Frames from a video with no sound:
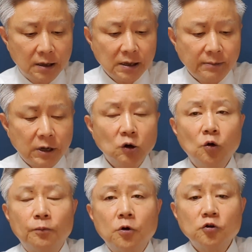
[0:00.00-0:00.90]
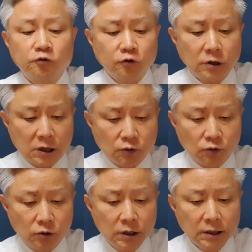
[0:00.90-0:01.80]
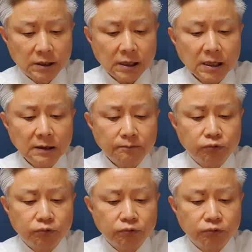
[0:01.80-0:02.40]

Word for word: 그야말로 폭주를 하고 대단히